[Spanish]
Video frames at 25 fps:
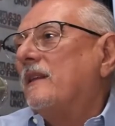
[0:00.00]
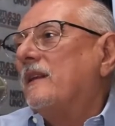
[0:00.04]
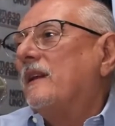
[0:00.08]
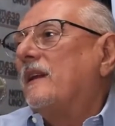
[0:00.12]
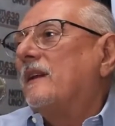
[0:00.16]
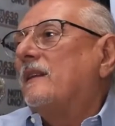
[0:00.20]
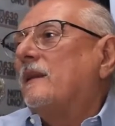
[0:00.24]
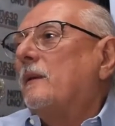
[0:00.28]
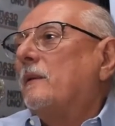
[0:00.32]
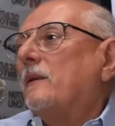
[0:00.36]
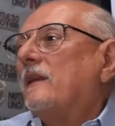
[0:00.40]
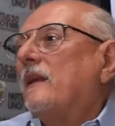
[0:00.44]

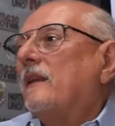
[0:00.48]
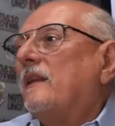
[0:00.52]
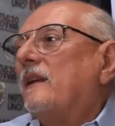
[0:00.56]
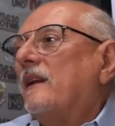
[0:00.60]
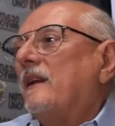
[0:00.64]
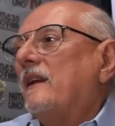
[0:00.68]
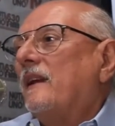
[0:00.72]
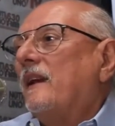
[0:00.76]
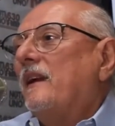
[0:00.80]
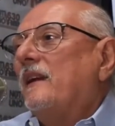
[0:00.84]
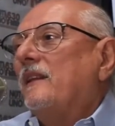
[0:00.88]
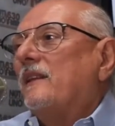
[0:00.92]
directamente del
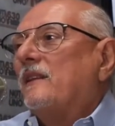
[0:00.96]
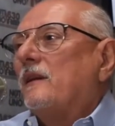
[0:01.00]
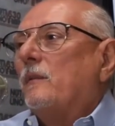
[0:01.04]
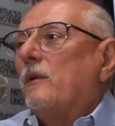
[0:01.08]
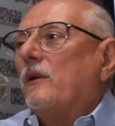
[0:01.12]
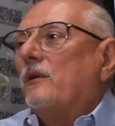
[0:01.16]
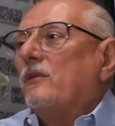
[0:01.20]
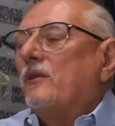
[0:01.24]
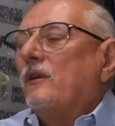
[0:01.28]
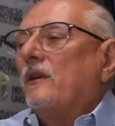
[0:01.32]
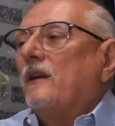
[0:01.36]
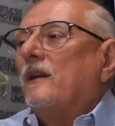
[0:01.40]
inglés,
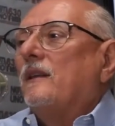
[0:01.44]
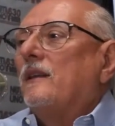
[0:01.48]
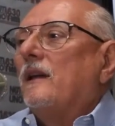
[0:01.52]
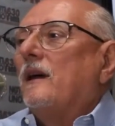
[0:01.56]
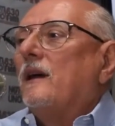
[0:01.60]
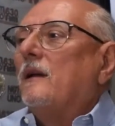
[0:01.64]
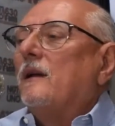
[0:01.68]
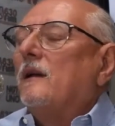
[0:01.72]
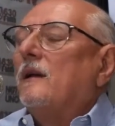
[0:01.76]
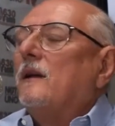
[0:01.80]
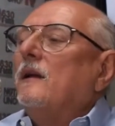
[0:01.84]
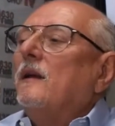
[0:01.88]
intervencionista
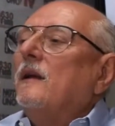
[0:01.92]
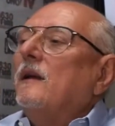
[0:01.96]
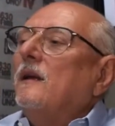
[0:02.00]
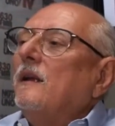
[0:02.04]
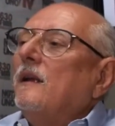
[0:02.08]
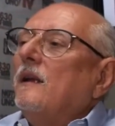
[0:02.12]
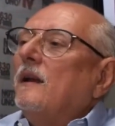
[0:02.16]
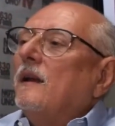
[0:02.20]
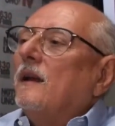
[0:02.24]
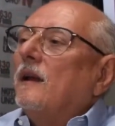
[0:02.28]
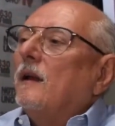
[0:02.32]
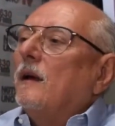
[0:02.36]
es
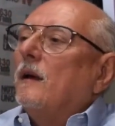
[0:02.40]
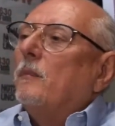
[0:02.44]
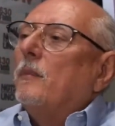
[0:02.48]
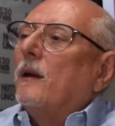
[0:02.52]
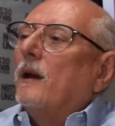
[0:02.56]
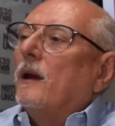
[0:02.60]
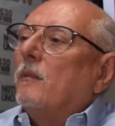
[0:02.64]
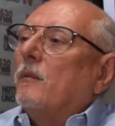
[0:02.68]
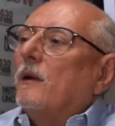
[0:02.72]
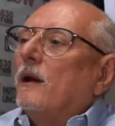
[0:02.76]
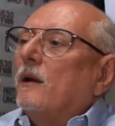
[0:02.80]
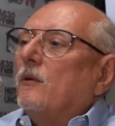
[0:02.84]
la
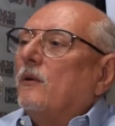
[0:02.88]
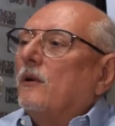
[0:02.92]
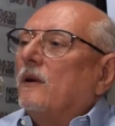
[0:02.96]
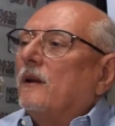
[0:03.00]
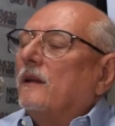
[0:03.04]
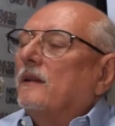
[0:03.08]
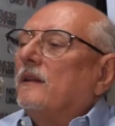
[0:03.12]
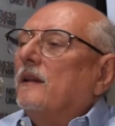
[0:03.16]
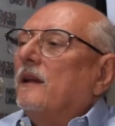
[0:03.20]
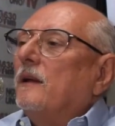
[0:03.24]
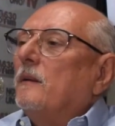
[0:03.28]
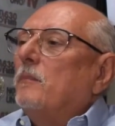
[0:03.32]
palabra
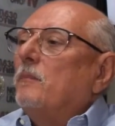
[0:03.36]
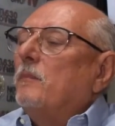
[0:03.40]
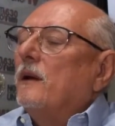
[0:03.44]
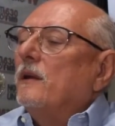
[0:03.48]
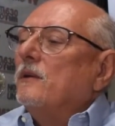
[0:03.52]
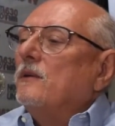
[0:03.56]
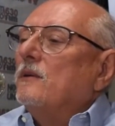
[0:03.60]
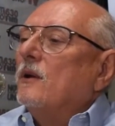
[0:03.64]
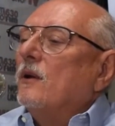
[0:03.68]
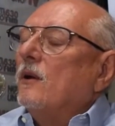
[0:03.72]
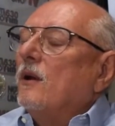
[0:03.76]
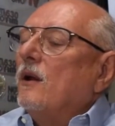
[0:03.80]
correcta en
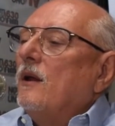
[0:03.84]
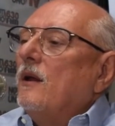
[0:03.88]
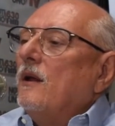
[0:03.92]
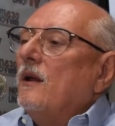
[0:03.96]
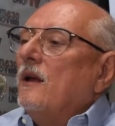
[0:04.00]
español.